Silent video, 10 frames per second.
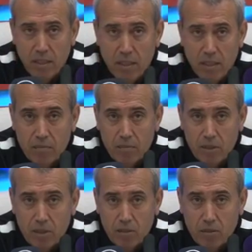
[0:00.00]

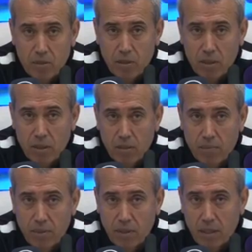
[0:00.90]
60'tan e, sonra
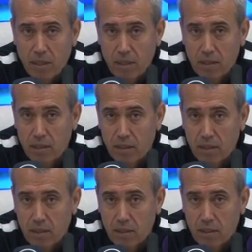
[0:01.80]
rakip yarı alanda e,